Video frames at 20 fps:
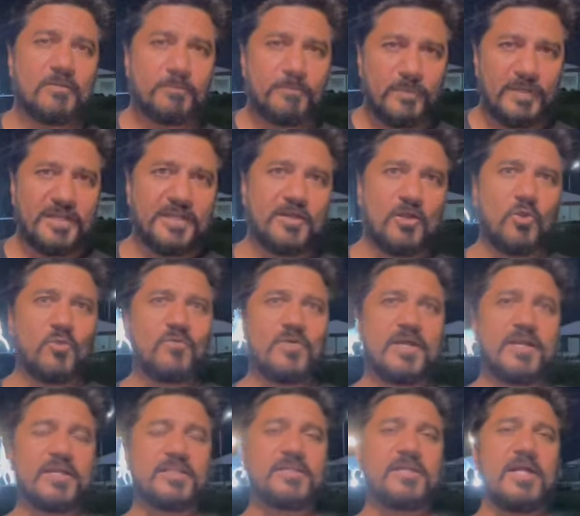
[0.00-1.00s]
प्ले ग्राउंड
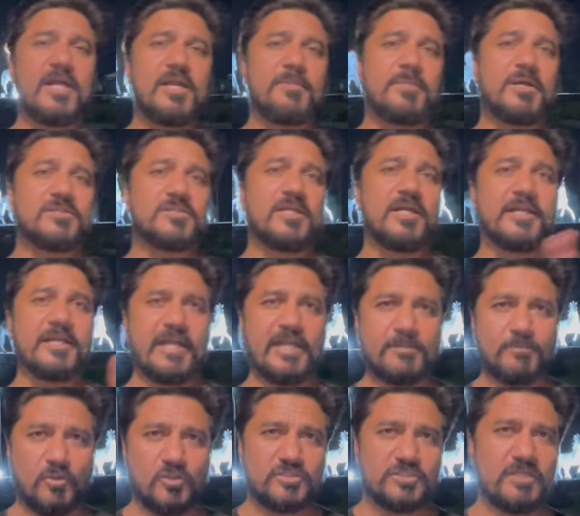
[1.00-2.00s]
वगैरह दिखाया माशाल्लाह ग्रैंड
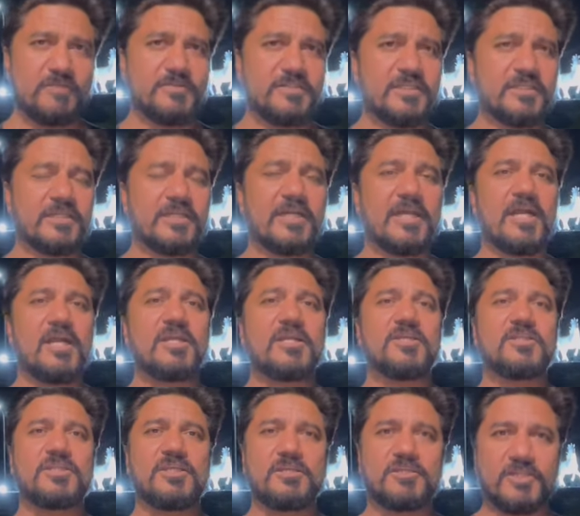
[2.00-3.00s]
मॉस का विजिट कराया
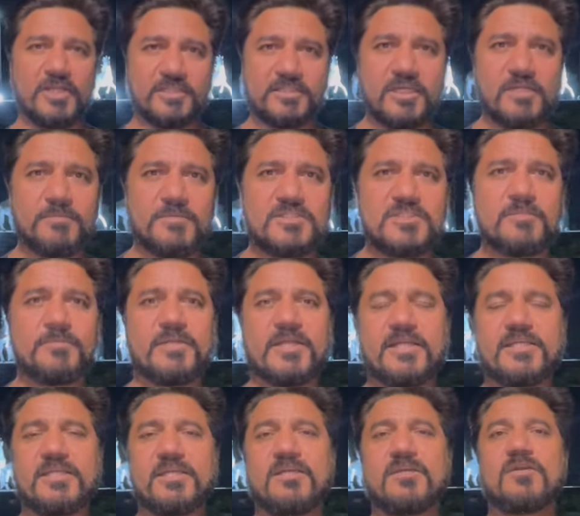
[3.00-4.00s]
कितनी शानदार मस्जिद
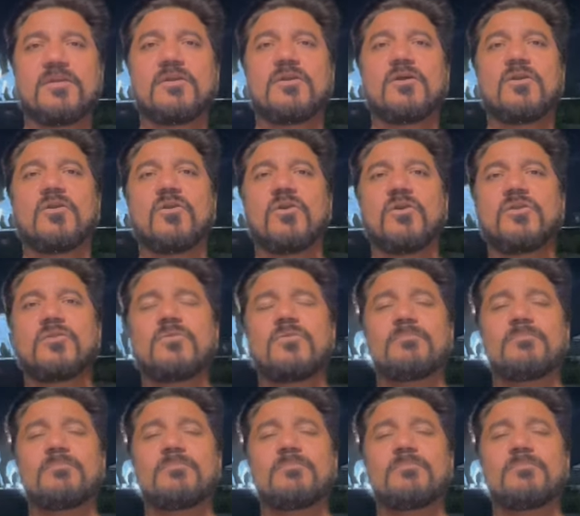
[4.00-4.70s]
बनाई है और